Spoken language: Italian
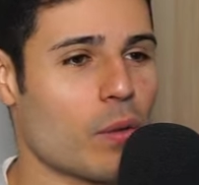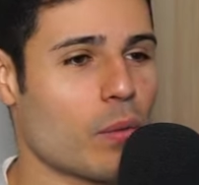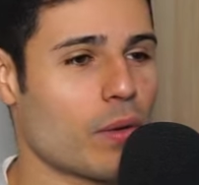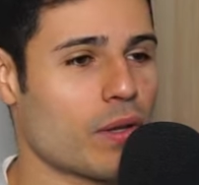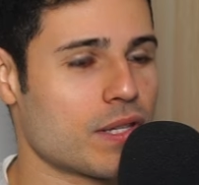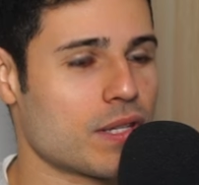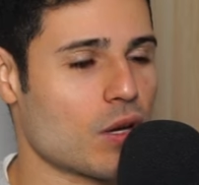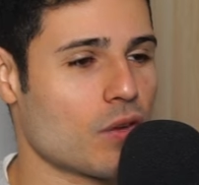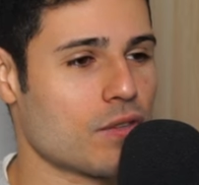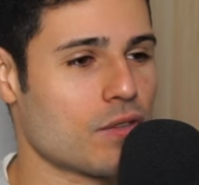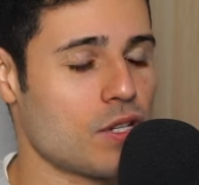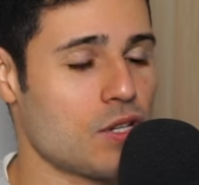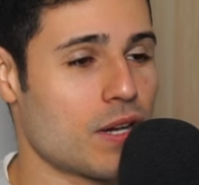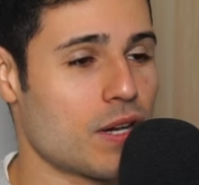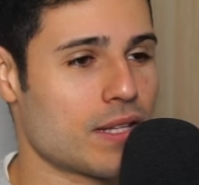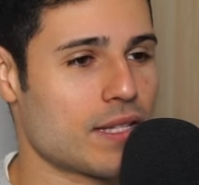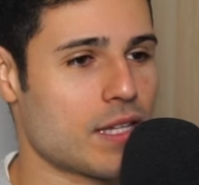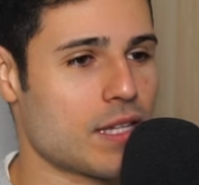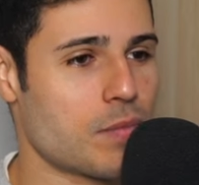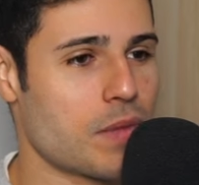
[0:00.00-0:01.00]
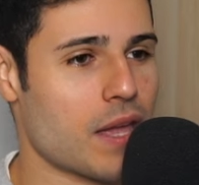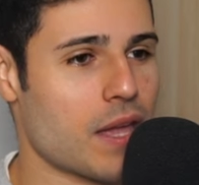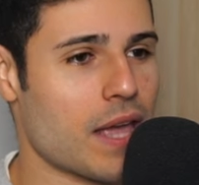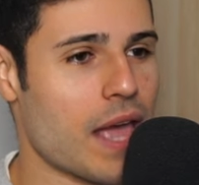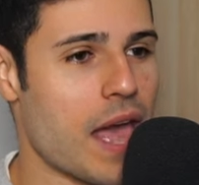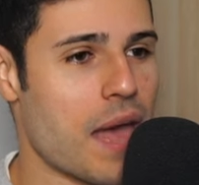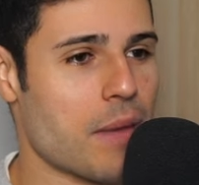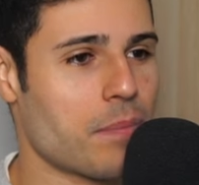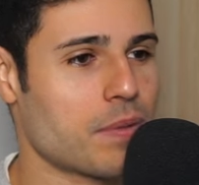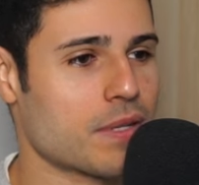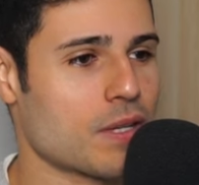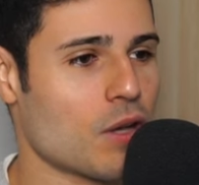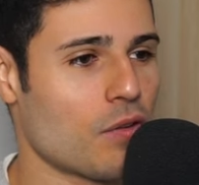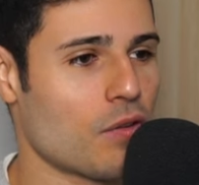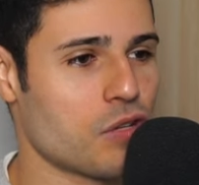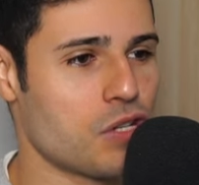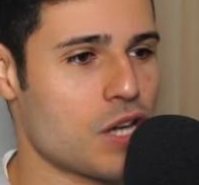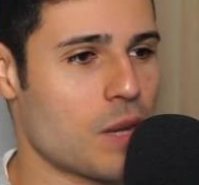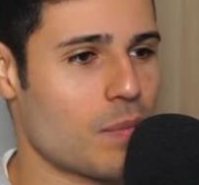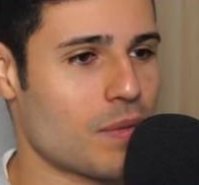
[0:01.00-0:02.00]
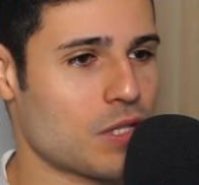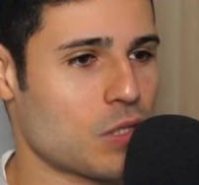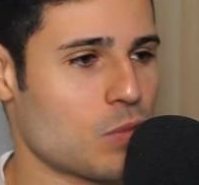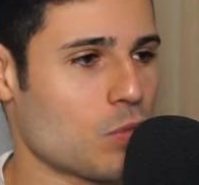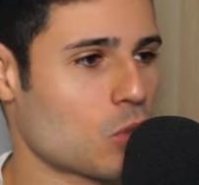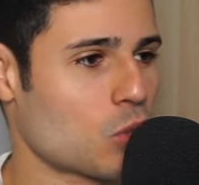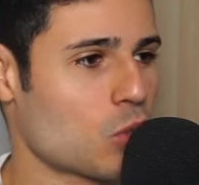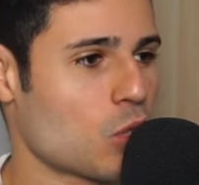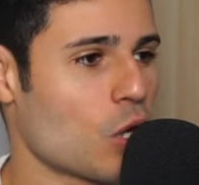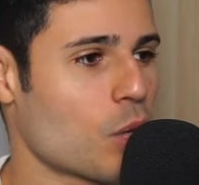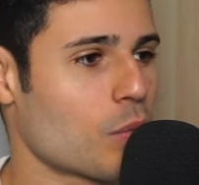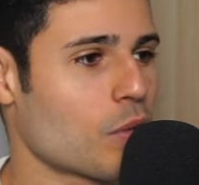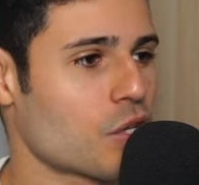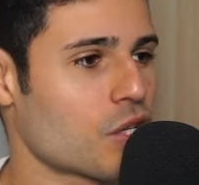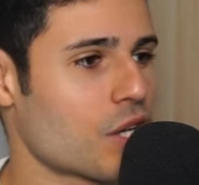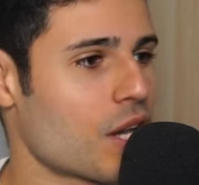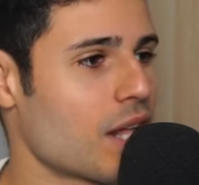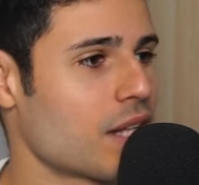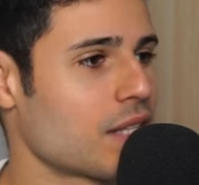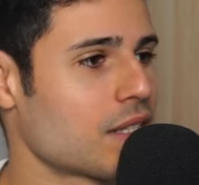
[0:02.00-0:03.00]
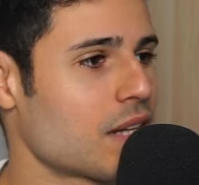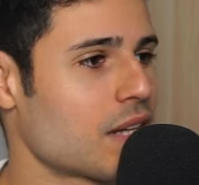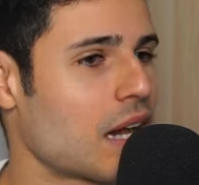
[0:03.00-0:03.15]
quindi siamo vicini a simile gap, siamo vicini al massimo storico precedente,